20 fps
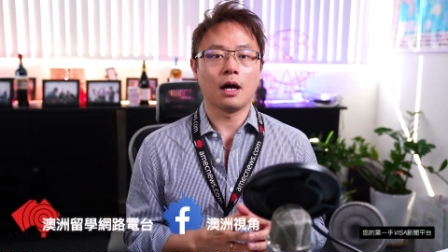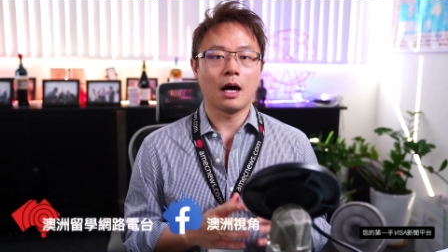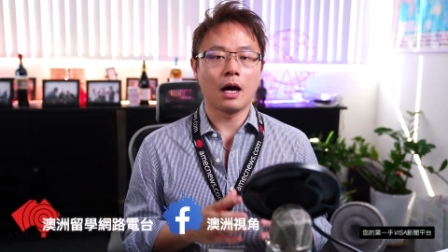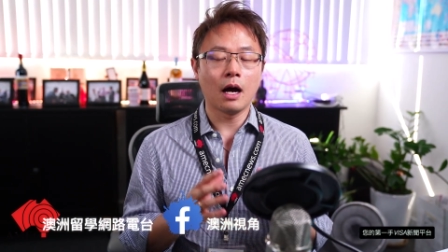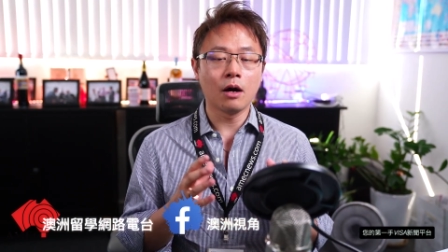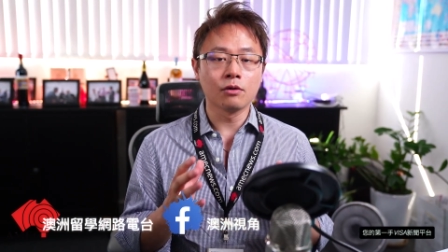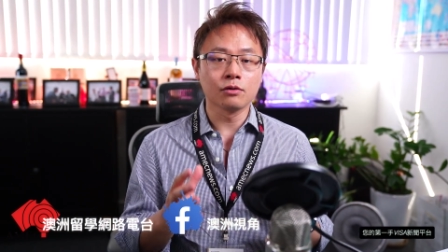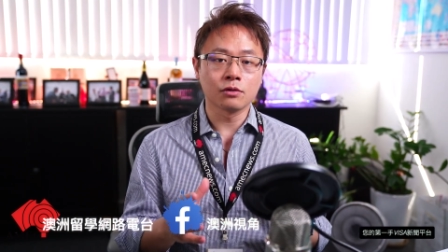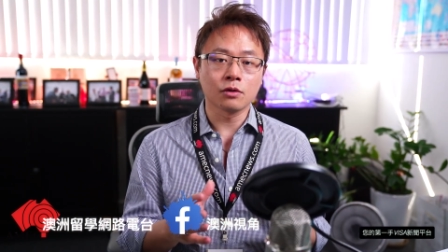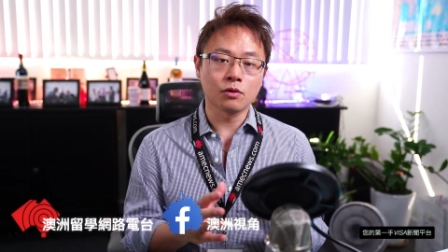
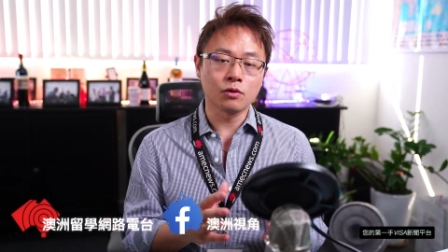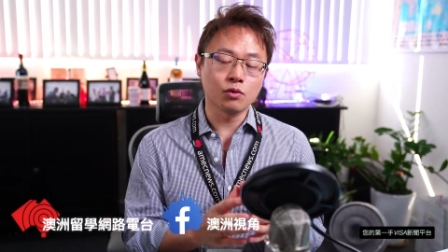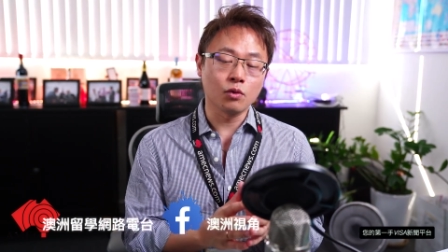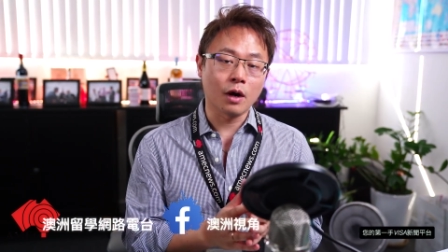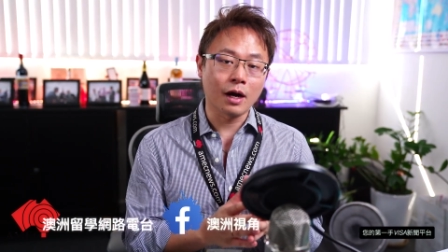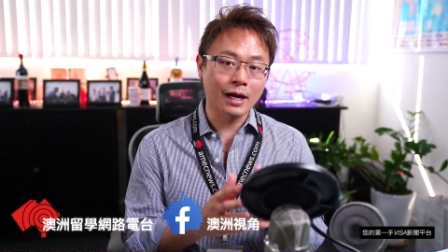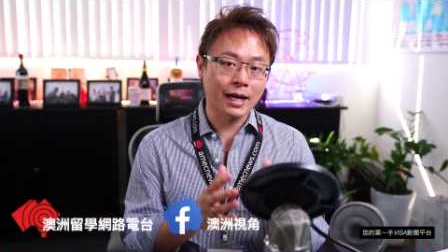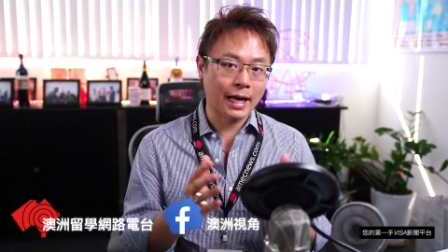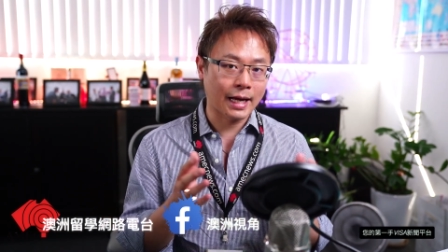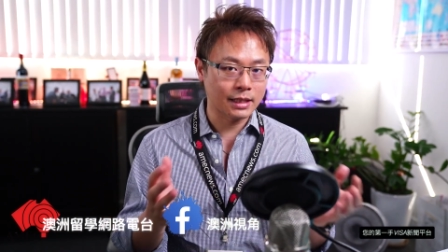澳洲如果
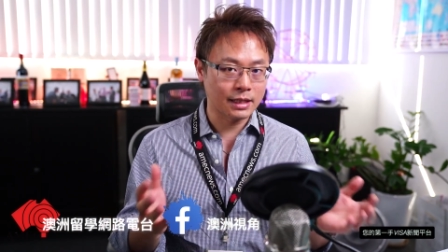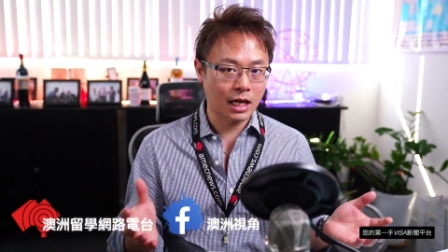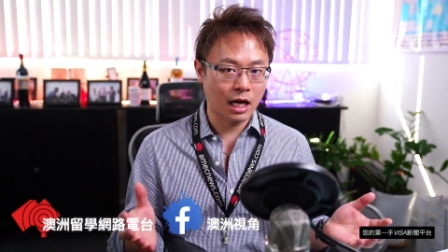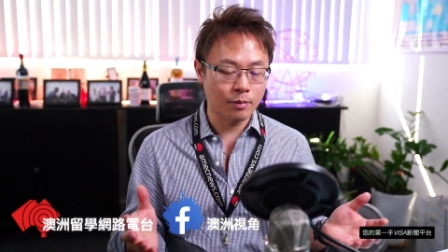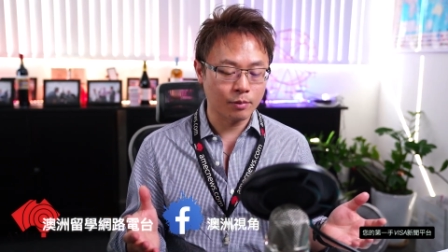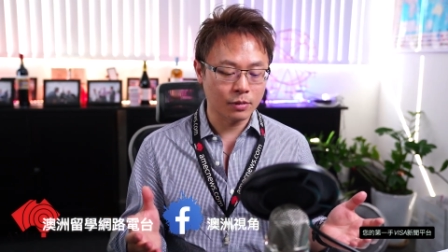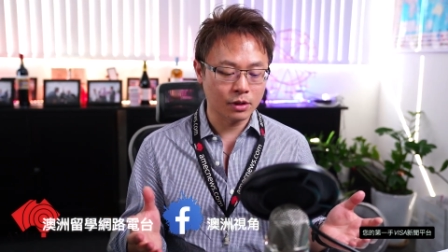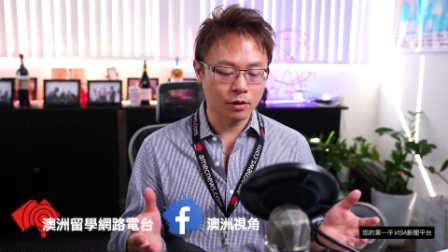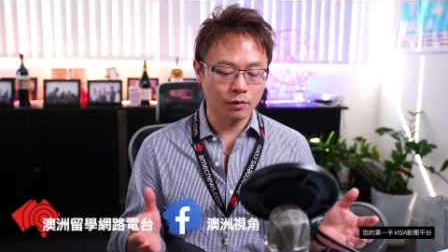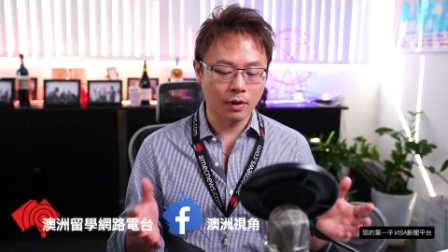要开大
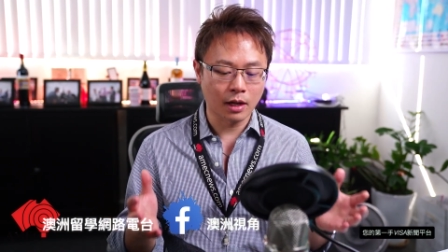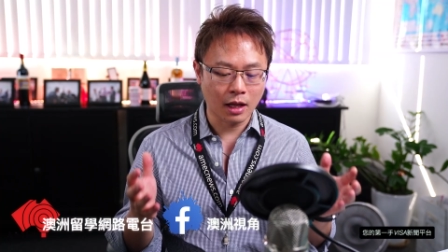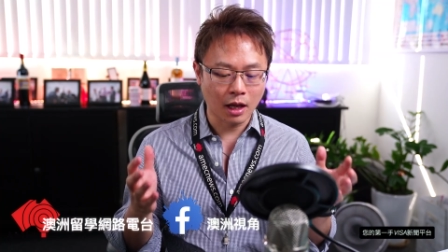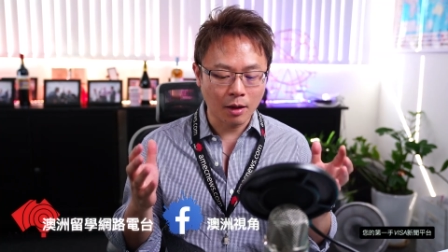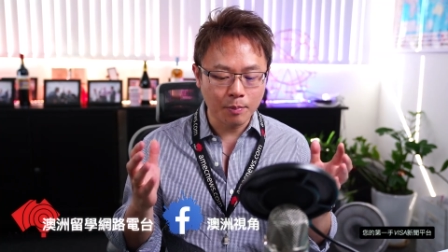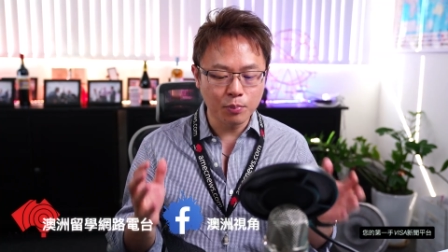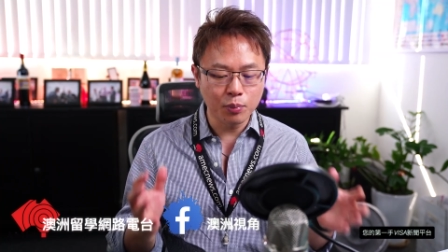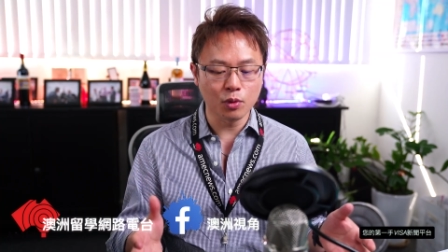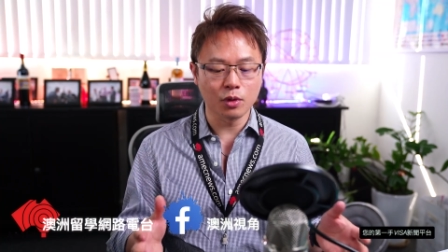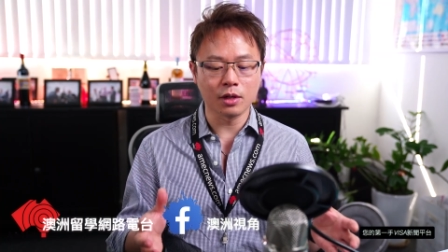门的话，它
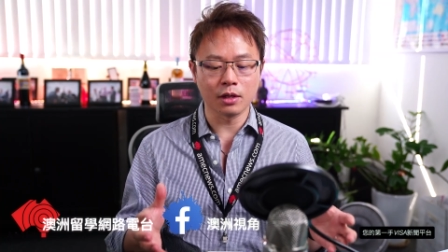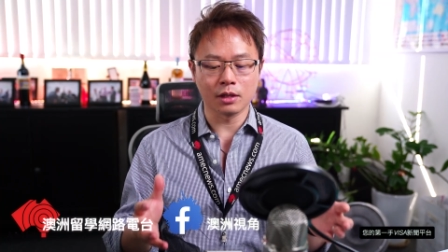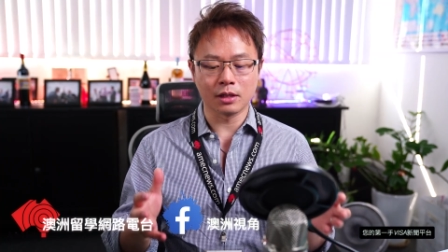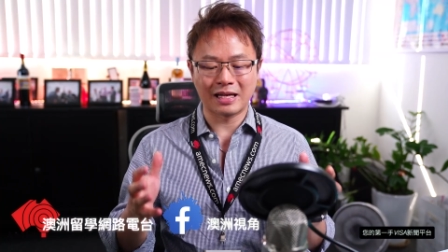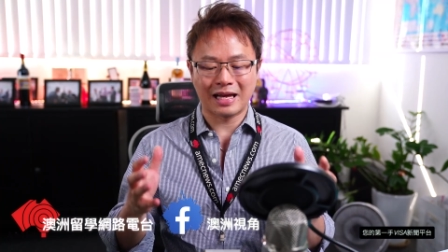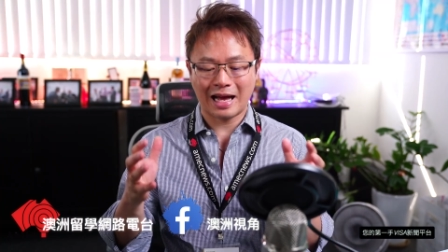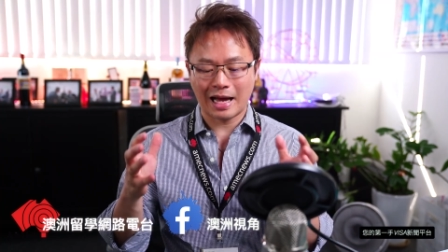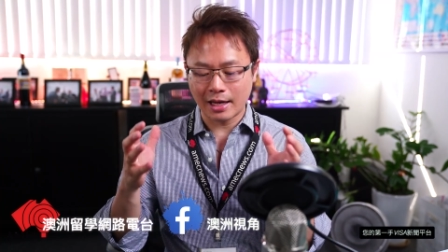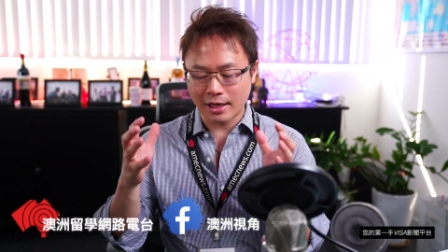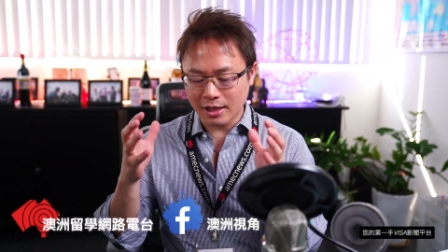不可
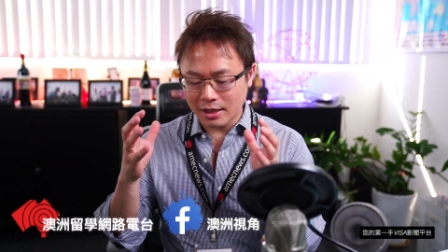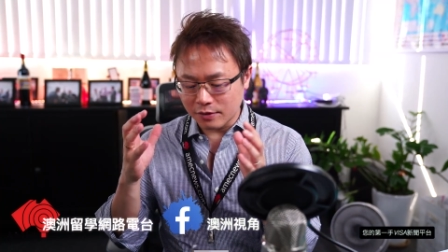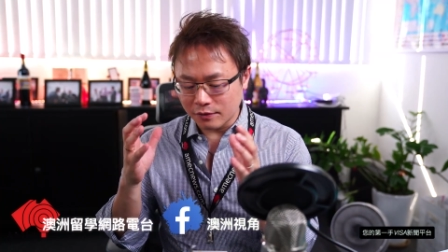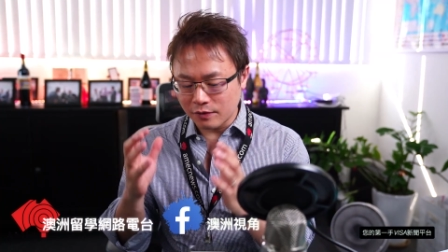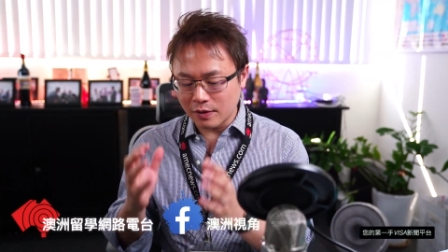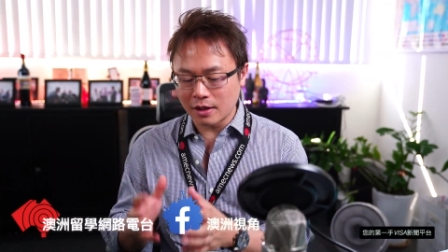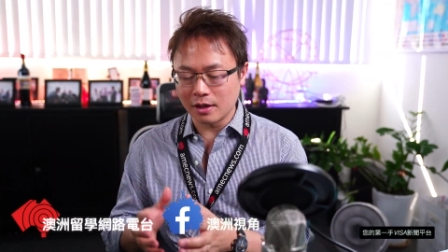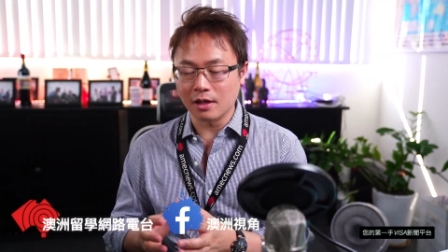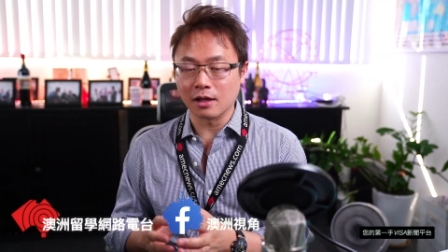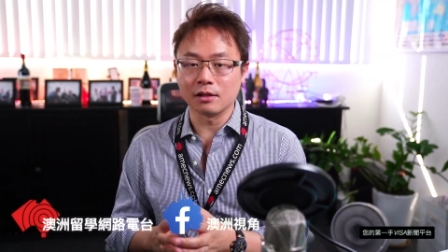能还给你
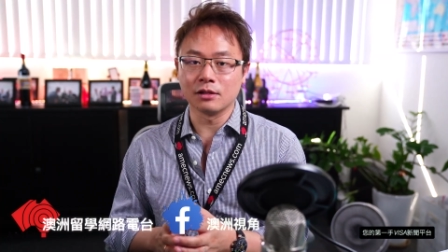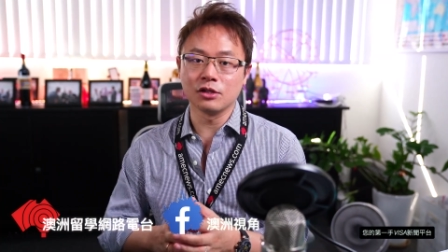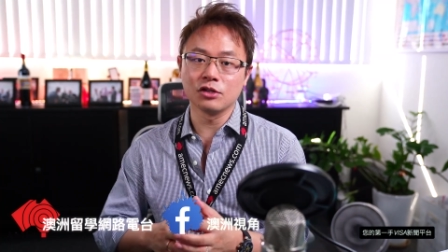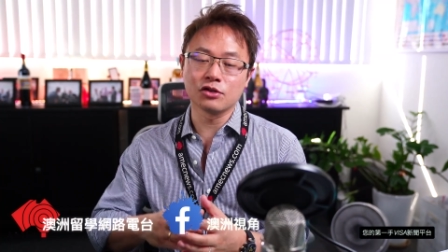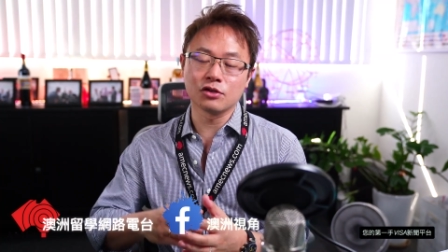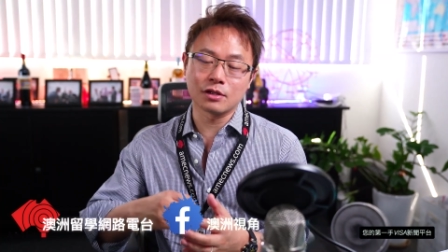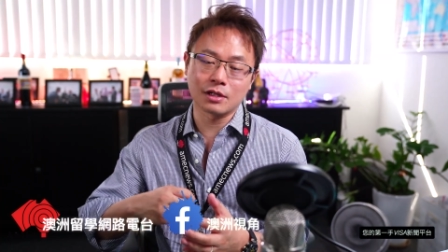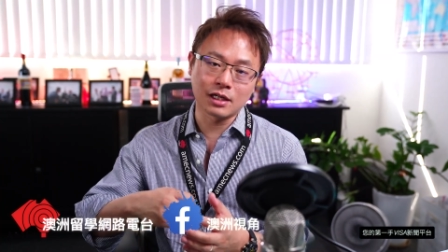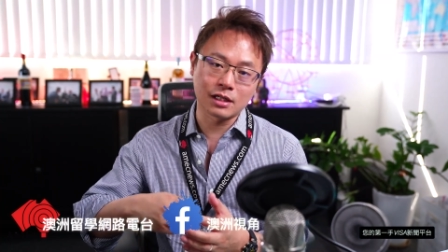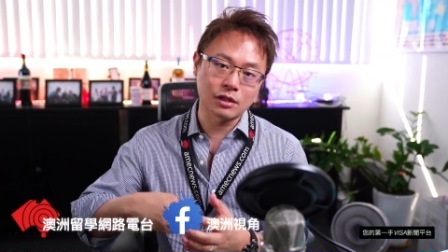放
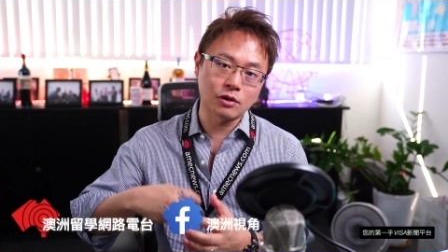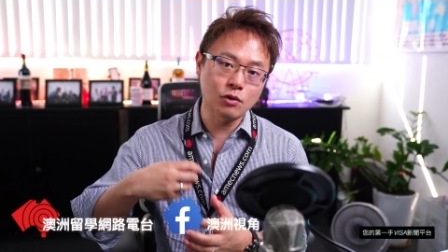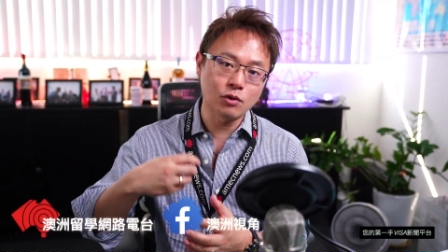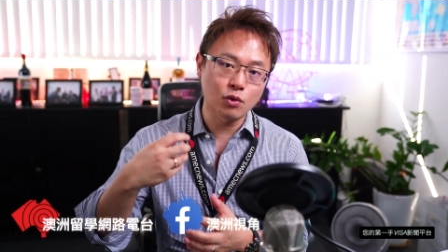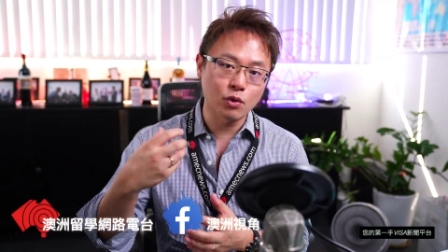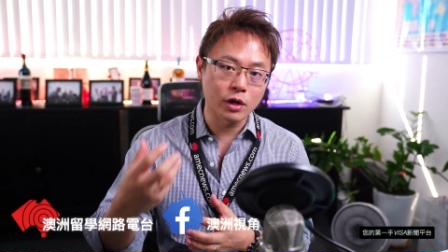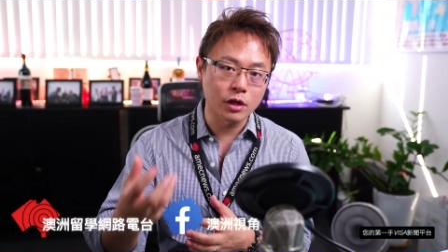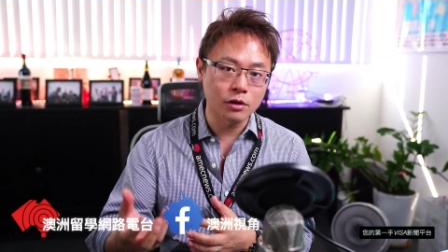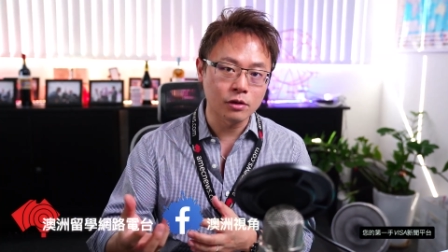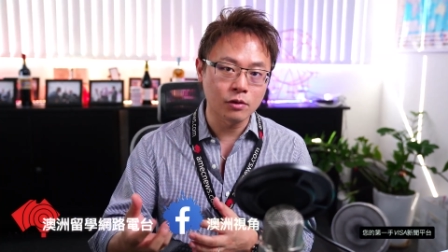condition， 让你又
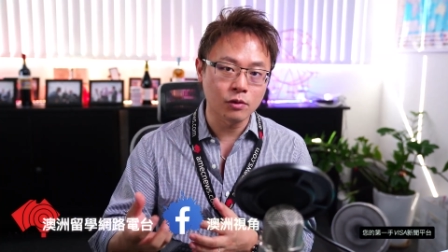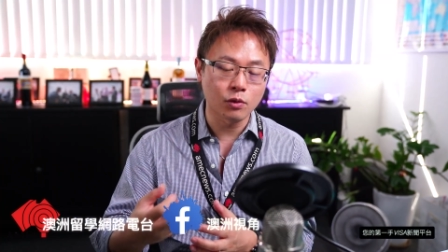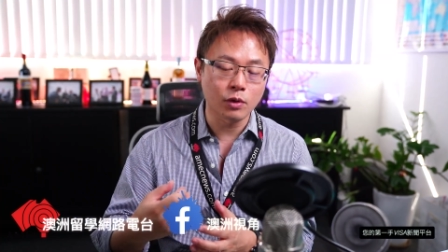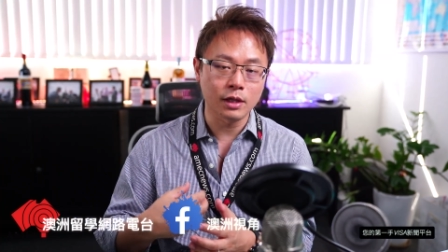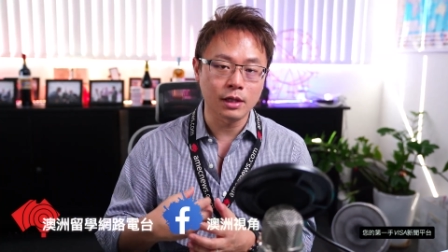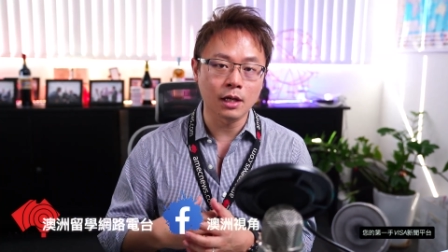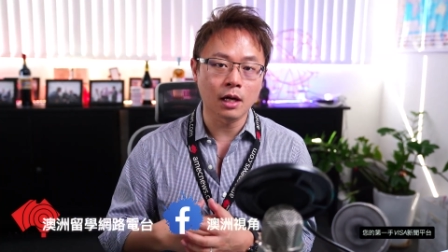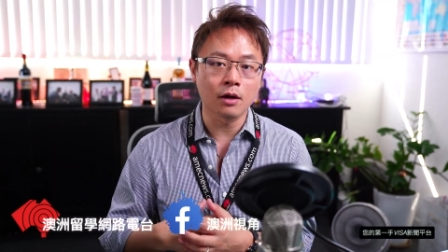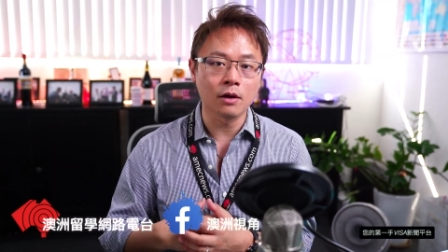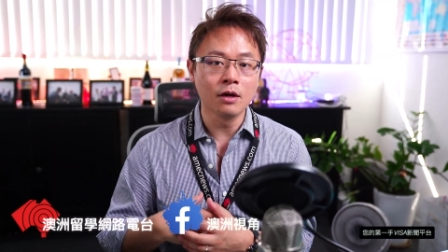回
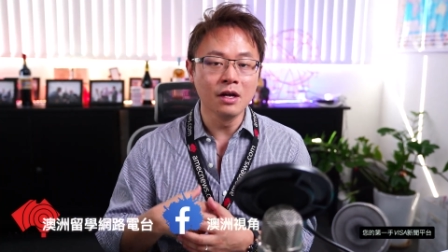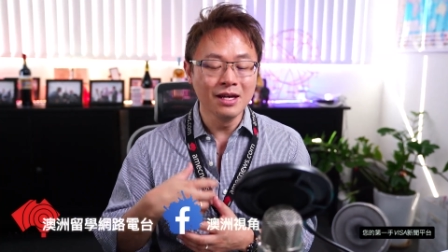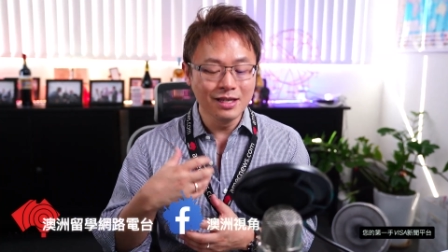回到